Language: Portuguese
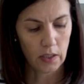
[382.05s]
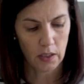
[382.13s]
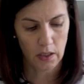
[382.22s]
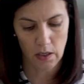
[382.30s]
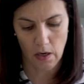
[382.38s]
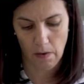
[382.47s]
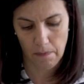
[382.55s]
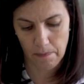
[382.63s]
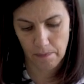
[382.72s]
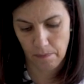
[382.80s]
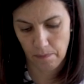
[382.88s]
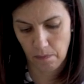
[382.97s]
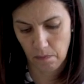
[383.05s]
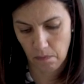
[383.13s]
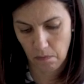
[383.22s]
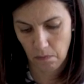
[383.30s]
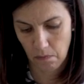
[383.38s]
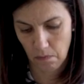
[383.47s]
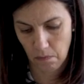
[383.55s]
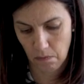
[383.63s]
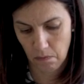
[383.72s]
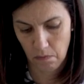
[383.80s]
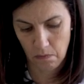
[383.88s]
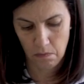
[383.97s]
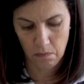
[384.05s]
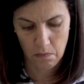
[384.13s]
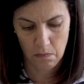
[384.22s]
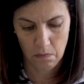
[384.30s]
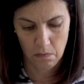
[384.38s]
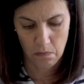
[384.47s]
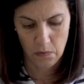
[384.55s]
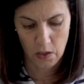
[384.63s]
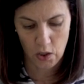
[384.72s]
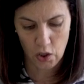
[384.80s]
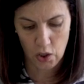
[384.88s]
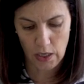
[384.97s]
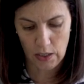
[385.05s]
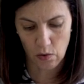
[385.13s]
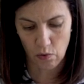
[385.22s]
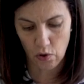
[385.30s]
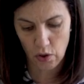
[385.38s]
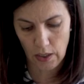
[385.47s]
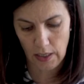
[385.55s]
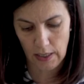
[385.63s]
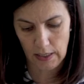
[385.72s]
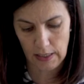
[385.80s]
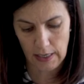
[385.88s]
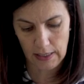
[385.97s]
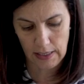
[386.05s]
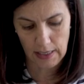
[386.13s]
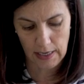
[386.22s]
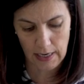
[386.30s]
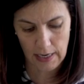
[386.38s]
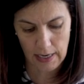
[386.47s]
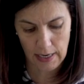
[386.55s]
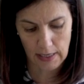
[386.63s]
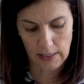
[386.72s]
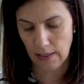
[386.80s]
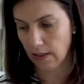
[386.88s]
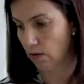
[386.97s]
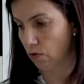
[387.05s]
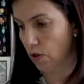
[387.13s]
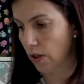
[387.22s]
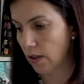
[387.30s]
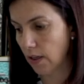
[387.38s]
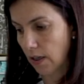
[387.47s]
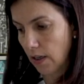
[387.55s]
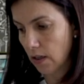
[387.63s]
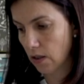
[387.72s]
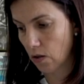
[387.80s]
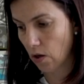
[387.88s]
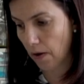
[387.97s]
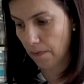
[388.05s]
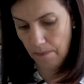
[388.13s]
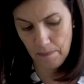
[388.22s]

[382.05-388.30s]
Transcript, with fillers: aqui, ó. Já sujei nas laterais, então já desço, só.